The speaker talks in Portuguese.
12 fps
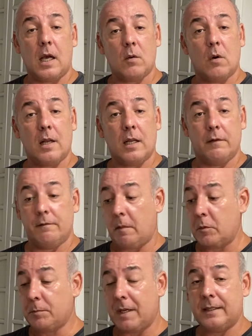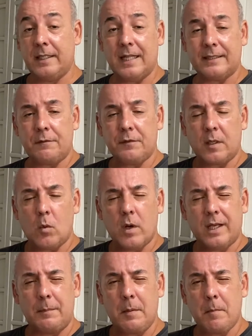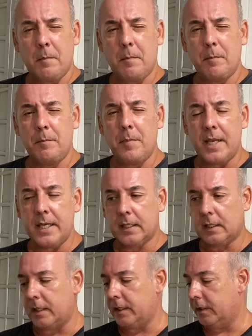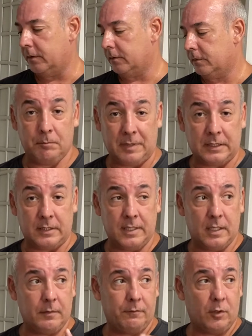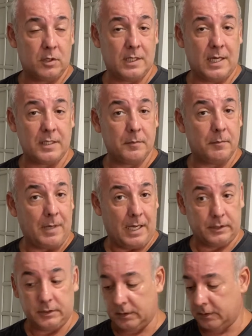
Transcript: Agora, vamos bater até ficar um creme bem clarinho. Batedeira, velocidade baixa.